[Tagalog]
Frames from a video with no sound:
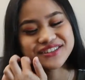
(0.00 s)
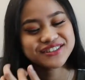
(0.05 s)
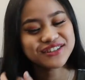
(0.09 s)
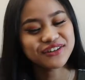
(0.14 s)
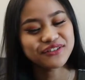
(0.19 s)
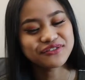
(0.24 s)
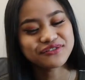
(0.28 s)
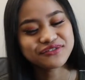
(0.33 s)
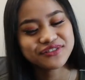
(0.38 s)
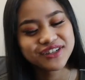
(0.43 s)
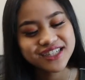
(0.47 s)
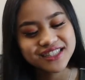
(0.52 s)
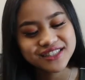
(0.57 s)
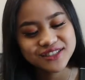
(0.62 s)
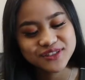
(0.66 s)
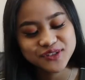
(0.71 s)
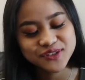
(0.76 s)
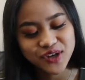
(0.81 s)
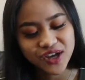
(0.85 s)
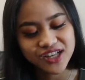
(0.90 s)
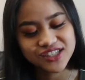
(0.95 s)
So, first
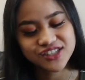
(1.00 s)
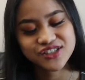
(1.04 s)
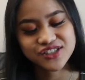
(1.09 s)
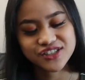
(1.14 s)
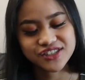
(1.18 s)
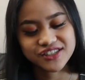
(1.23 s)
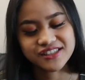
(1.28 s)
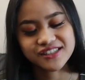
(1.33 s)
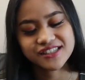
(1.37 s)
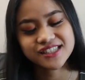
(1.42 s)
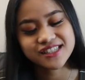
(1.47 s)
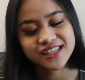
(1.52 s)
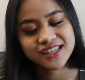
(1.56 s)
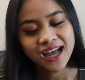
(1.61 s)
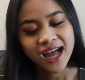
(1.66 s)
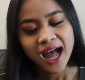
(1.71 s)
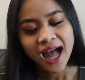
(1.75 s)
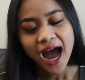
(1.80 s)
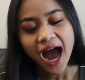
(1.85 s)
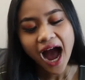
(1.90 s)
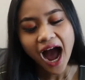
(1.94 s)
questions.
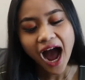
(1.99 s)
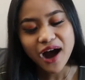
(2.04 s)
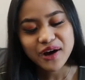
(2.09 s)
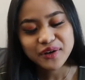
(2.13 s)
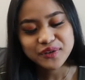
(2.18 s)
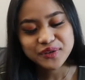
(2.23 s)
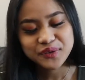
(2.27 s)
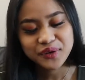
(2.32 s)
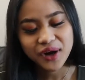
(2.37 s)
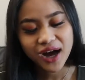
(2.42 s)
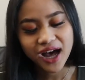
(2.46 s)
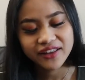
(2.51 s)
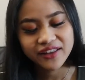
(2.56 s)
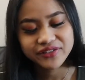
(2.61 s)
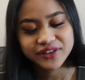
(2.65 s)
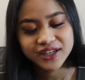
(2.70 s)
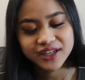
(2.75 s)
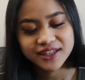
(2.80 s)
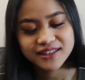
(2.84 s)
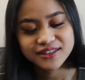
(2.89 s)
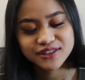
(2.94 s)
How to
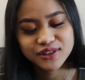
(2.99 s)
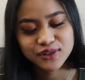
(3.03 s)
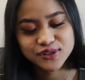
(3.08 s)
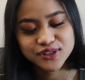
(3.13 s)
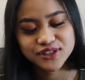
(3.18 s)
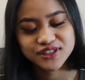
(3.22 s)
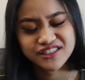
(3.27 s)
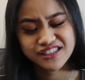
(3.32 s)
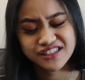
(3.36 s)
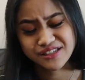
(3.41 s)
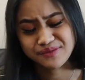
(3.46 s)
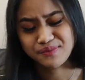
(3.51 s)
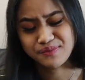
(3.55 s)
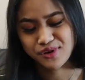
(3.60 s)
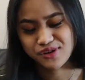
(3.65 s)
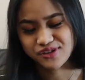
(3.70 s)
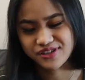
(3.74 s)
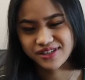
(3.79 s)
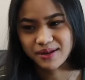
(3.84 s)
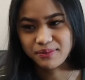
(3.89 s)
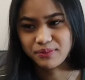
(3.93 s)
handle those
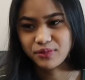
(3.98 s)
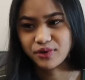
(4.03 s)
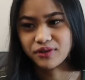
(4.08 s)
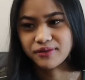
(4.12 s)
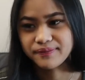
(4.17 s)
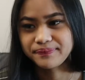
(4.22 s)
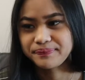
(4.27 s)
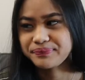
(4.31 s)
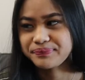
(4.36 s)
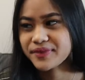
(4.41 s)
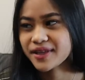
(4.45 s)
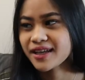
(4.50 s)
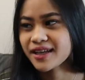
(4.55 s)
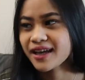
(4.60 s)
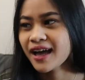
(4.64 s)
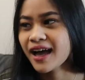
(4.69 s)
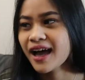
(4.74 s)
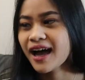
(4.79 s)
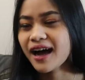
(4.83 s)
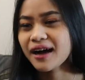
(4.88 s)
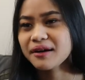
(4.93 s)
chismosa po?
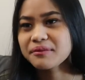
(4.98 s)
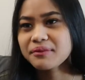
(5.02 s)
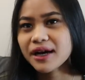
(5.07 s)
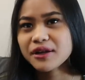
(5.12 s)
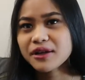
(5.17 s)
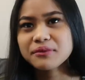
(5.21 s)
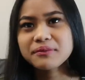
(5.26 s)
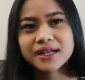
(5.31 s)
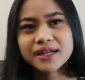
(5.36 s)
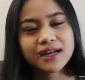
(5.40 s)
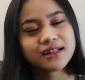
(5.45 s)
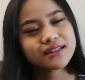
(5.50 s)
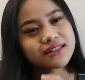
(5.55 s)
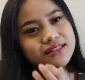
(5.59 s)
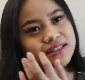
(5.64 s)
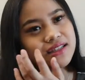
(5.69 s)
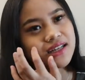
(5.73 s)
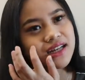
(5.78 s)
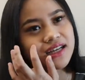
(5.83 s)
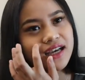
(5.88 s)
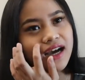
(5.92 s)
Paano ba natin
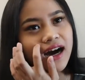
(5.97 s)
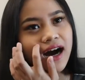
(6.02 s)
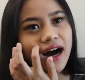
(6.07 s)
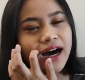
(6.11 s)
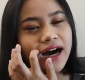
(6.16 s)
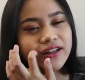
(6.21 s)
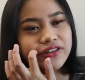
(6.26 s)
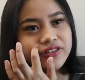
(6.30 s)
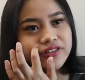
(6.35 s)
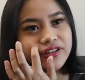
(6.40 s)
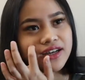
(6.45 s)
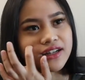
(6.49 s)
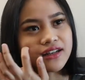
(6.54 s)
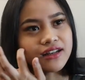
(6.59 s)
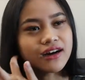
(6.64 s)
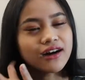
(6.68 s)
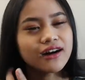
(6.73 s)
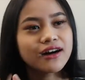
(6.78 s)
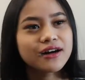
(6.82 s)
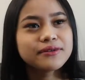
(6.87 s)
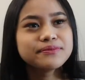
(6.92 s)
sila i
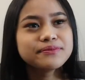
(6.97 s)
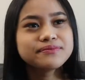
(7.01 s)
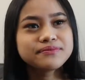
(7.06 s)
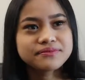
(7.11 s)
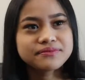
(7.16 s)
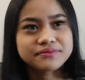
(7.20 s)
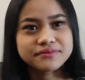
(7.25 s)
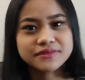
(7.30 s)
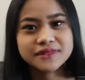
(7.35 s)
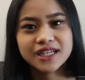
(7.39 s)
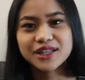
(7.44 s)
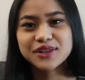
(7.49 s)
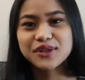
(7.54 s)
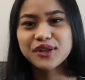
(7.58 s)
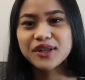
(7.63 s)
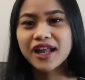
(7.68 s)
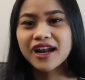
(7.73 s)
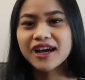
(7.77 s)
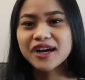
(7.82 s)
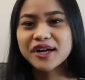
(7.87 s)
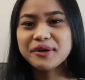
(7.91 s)
handle Um, ganito
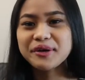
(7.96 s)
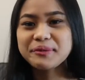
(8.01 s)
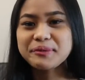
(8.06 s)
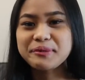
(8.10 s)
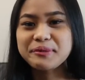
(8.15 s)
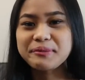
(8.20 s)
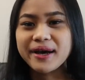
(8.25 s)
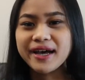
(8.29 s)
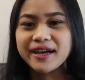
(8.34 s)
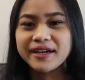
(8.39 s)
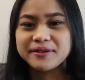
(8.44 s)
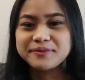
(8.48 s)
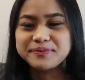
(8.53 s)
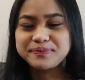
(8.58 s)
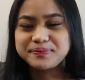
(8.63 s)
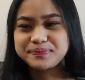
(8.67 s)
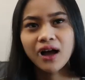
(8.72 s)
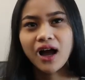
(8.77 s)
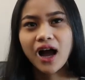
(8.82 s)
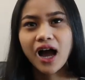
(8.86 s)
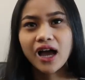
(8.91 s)
na lang gawin mo, be.
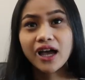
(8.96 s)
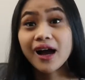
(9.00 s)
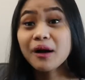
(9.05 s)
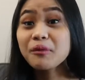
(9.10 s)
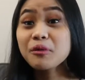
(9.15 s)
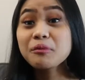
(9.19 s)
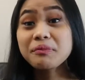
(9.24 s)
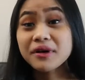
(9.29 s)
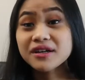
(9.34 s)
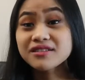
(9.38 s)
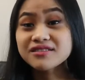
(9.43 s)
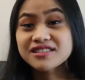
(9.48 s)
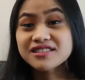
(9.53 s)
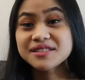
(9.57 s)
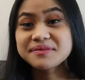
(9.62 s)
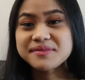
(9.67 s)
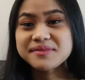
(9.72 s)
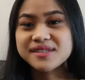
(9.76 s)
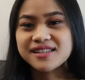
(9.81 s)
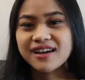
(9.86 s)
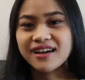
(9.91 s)
Hayaan mong
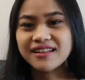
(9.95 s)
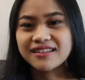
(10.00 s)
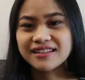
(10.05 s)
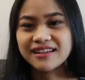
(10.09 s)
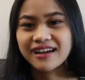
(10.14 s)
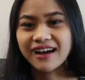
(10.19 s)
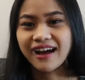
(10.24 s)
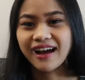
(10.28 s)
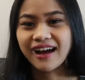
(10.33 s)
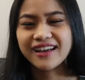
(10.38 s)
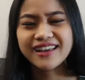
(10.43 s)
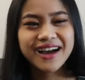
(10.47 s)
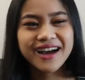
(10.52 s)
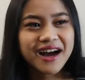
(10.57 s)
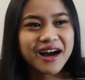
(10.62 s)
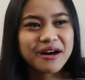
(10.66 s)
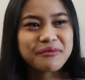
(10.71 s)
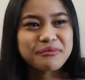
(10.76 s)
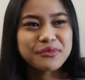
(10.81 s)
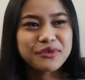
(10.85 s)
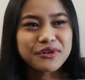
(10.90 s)
pagchismisan ka.
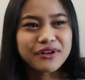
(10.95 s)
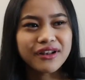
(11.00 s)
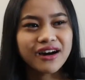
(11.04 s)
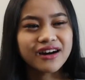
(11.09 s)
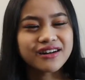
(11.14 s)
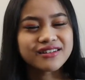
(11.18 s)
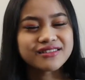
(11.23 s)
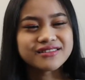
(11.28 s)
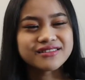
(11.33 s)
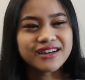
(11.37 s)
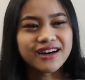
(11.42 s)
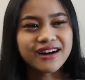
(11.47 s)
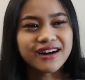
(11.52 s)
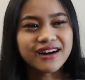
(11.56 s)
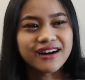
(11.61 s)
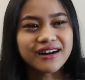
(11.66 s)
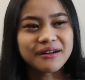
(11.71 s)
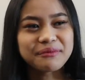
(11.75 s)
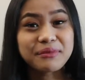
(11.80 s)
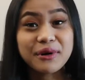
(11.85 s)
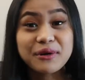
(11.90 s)
Hayaan mo lang
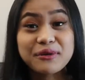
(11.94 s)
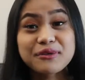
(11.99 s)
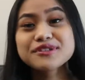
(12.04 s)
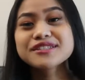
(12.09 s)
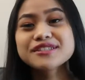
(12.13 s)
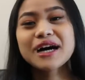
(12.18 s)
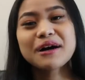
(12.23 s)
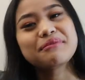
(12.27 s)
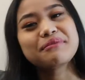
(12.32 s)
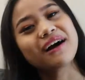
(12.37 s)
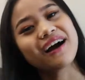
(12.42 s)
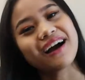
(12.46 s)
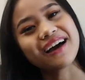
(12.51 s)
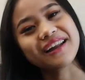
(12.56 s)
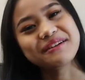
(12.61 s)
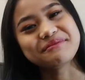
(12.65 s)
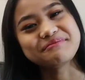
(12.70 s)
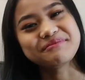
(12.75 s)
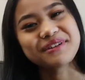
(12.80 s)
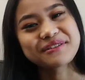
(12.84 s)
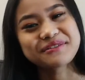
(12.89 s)
na pag-usapan ka
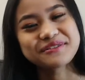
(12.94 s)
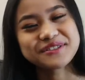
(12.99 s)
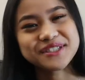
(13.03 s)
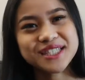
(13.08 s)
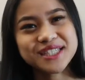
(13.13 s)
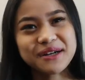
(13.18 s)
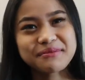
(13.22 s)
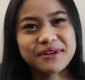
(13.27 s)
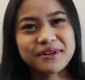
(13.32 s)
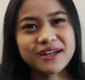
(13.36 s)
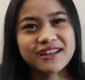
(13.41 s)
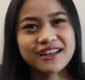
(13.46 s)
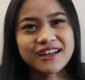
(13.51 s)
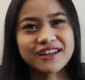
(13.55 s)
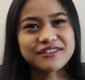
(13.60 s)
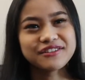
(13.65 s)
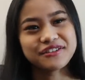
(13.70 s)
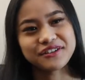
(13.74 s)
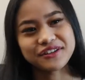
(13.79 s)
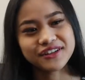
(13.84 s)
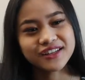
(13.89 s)
ng pag-usapan
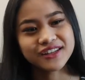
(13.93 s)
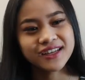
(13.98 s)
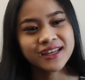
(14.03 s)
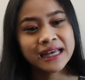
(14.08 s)
ganun.